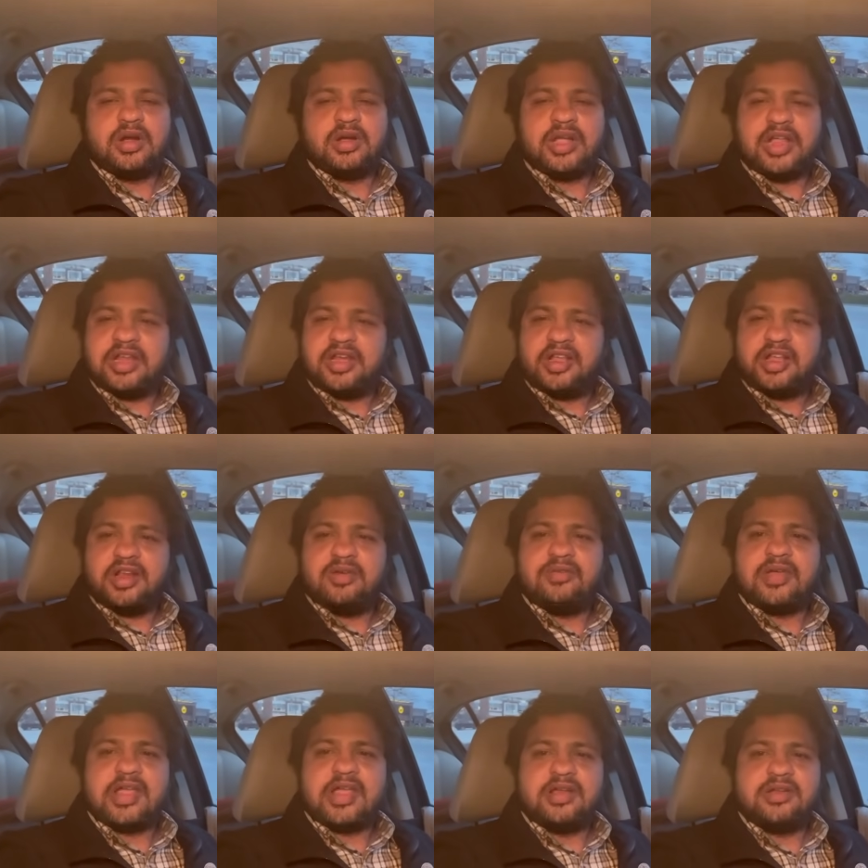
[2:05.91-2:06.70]

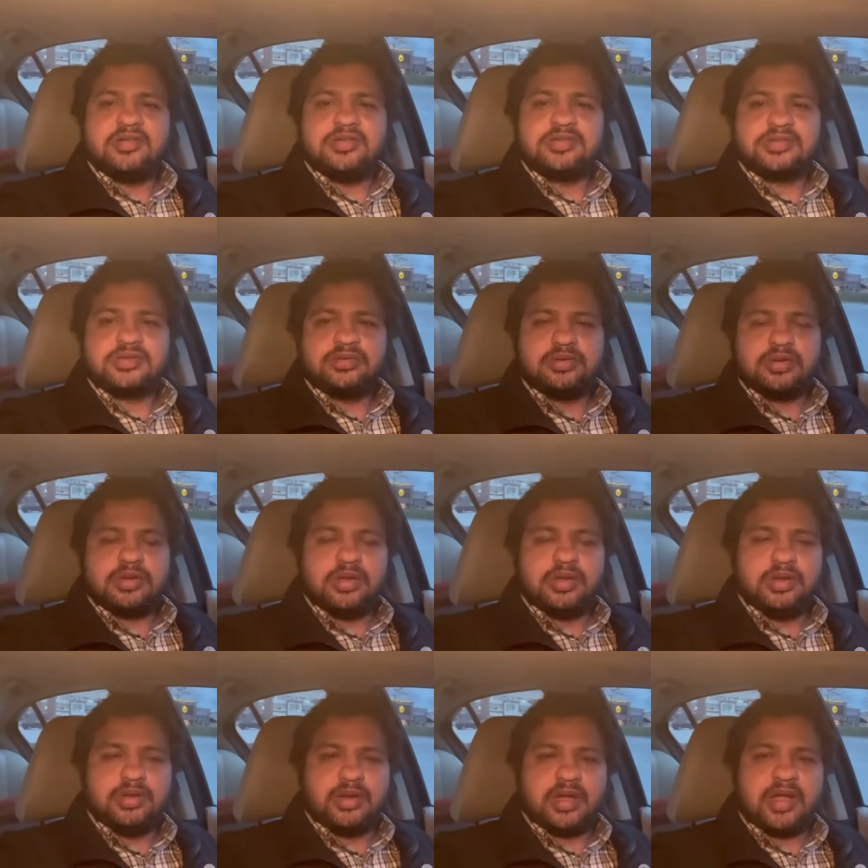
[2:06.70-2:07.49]
టెక్నికల్ వాల్యూస్
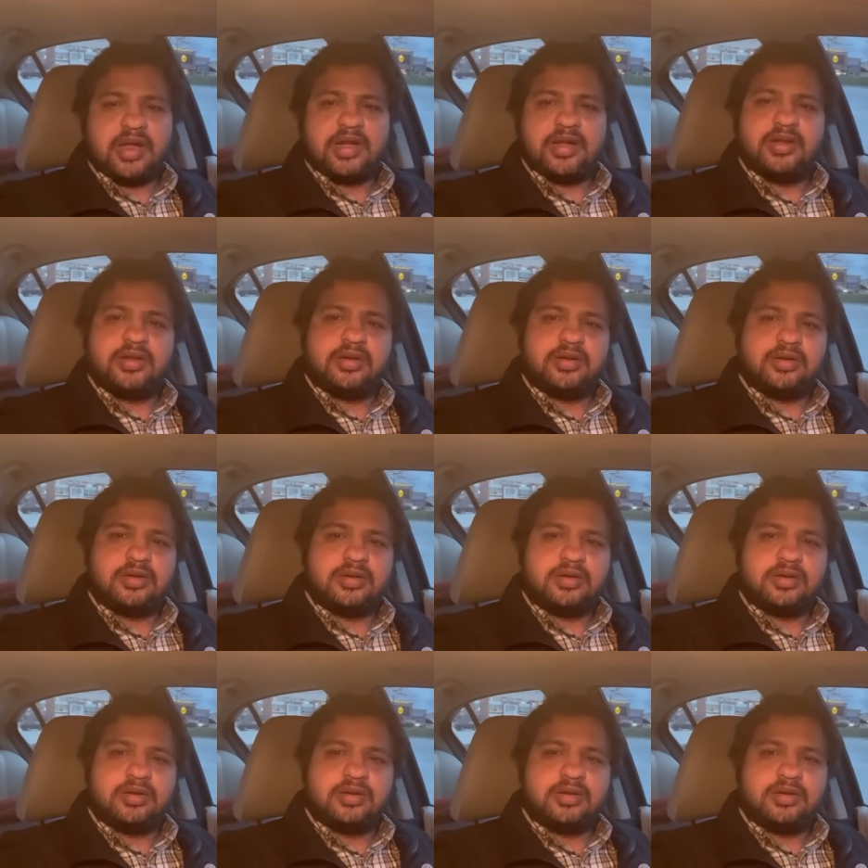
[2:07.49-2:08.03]
అండ్